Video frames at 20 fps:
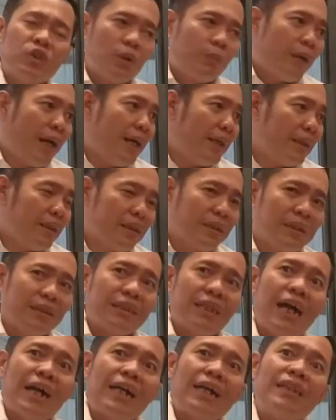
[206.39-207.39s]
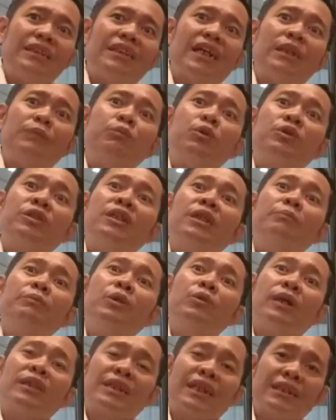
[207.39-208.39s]
cuma kita akan cari bukti
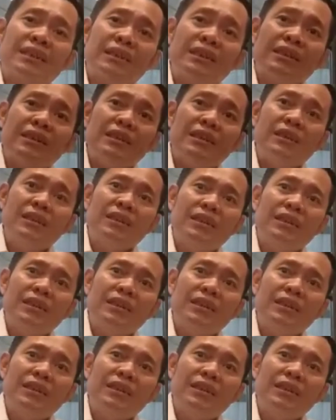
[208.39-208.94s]
lebih kuat lagi